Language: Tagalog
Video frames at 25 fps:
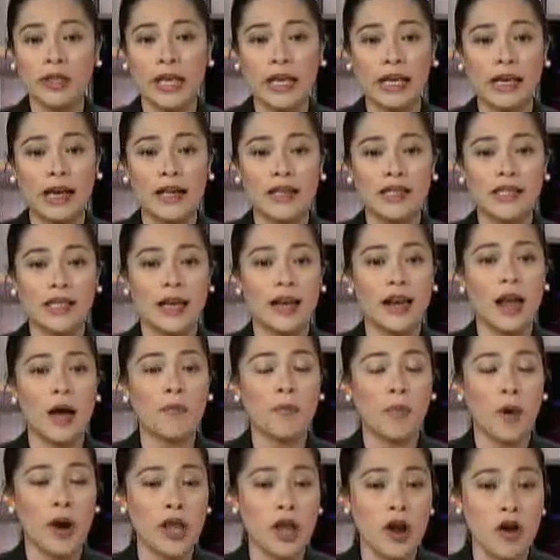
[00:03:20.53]
gikan sa ilang
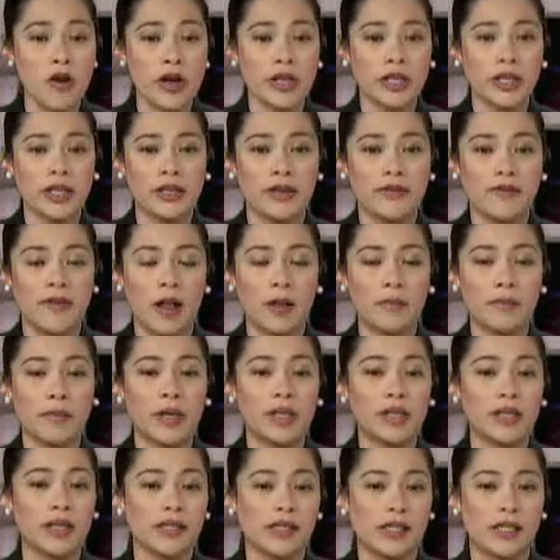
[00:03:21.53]
Priority
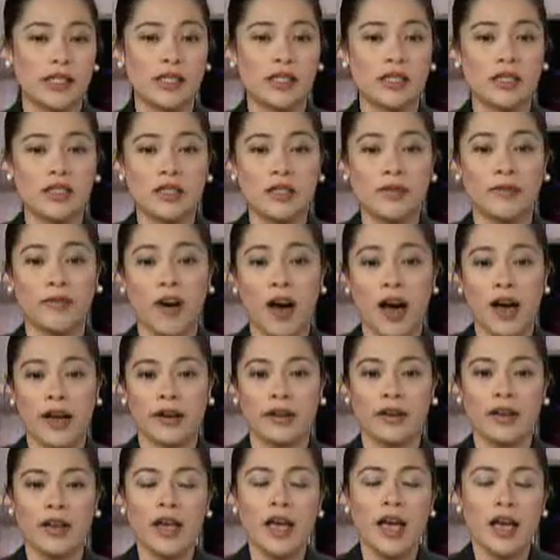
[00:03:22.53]
Development Assistance
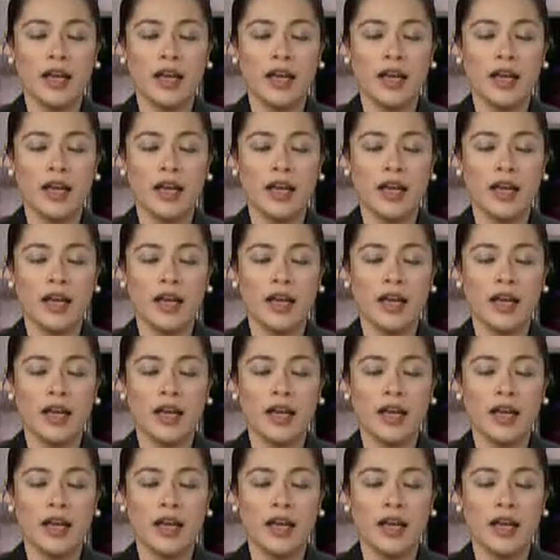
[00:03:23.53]
Fund.